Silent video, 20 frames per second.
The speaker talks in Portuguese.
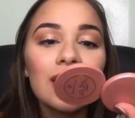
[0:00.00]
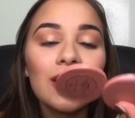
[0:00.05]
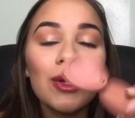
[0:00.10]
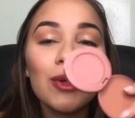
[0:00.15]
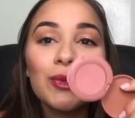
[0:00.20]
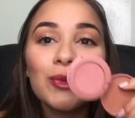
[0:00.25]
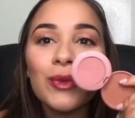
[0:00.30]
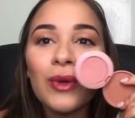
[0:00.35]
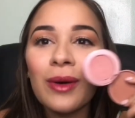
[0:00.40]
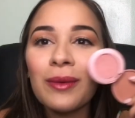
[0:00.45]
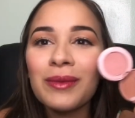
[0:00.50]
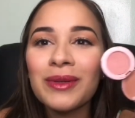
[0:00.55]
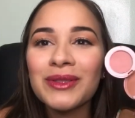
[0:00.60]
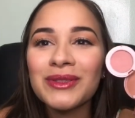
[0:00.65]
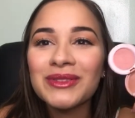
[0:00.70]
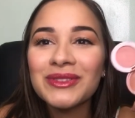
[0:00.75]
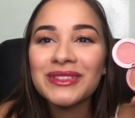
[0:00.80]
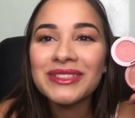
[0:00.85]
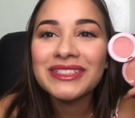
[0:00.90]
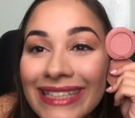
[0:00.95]
eu tô
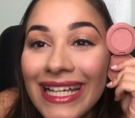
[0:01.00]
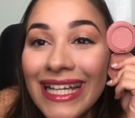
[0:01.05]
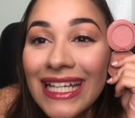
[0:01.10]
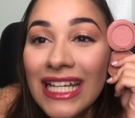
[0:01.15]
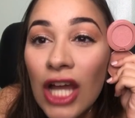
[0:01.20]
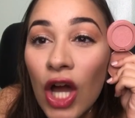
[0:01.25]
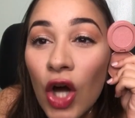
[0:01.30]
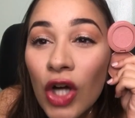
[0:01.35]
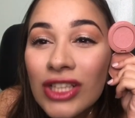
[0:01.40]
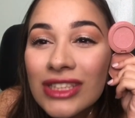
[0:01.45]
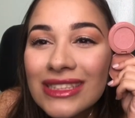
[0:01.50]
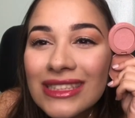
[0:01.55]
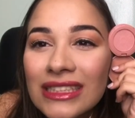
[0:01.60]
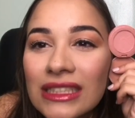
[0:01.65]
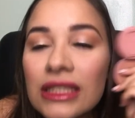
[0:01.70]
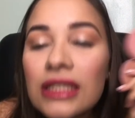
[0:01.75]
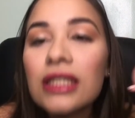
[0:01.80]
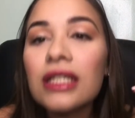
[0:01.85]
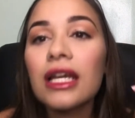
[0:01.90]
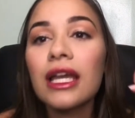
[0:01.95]
amando. Ele é
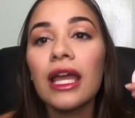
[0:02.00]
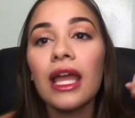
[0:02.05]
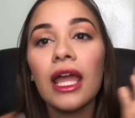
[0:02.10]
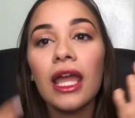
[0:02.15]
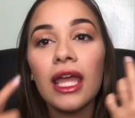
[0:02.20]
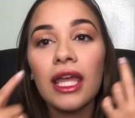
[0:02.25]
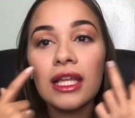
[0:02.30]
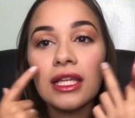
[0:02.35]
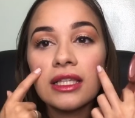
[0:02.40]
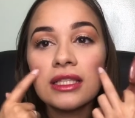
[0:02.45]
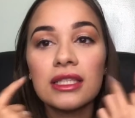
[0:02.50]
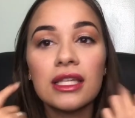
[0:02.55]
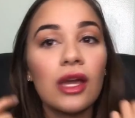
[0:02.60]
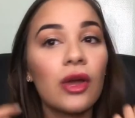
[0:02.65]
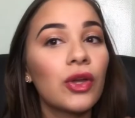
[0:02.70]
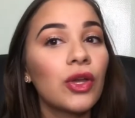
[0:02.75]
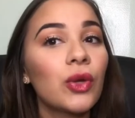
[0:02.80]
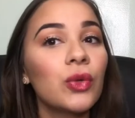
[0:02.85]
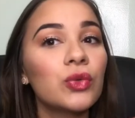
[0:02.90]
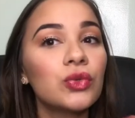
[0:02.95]
rosinha, esse
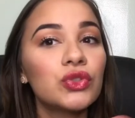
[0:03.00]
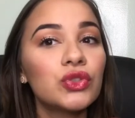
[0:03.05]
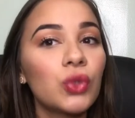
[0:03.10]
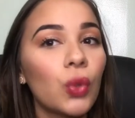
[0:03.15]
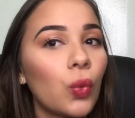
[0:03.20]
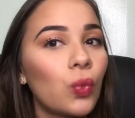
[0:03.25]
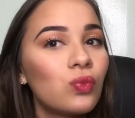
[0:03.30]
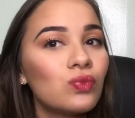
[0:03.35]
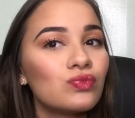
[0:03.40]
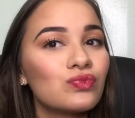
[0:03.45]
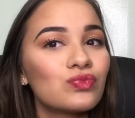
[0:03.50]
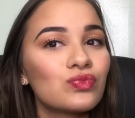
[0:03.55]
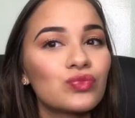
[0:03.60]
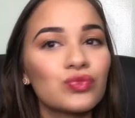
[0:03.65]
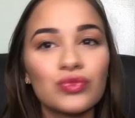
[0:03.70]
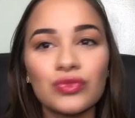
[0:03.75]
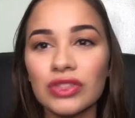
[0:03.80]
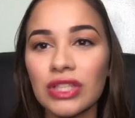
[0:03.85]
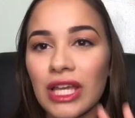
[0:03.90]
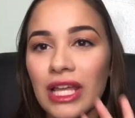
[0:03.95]
é o que eu estou.
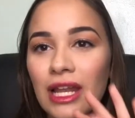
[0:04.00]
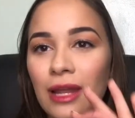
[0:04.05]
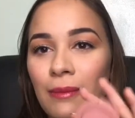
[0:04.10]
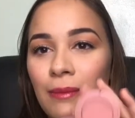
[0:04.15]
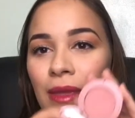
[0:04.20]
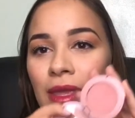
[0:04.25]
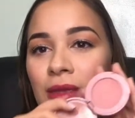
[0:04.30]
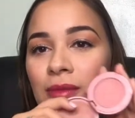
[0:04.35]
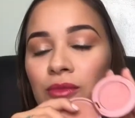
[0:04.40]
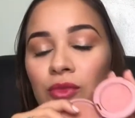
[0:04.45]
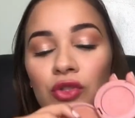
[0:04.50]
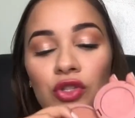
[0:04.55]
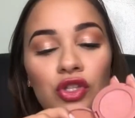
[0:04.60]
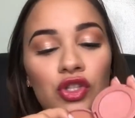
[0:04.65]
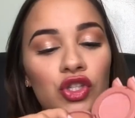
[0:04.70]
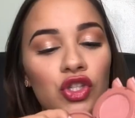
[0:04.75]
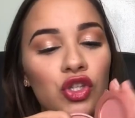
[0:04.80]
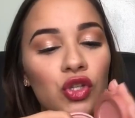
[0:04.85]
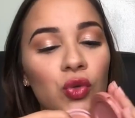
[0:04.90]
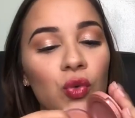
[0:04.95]
Ele é bem
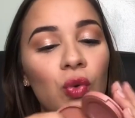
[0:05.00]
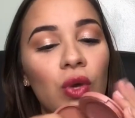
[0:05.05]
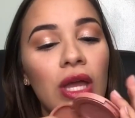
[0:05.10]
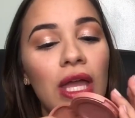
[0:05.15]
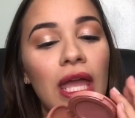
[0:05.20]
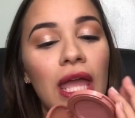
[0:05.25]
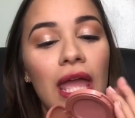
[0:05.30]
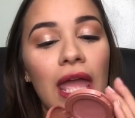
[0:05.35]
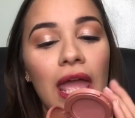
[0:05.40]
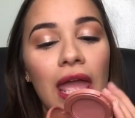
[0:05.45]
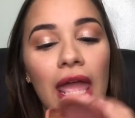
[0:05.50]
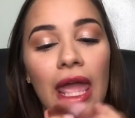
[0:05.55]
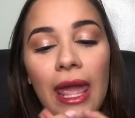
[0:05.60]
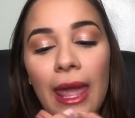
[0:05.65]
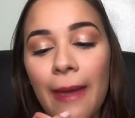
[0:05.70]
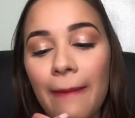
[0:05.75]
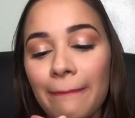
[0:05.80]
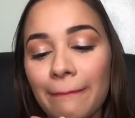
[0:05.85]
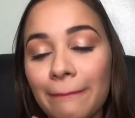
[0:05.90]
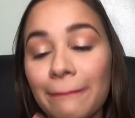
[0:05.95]
bonitinho.
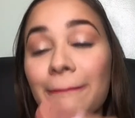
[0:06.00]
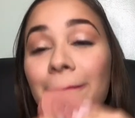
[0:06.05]
É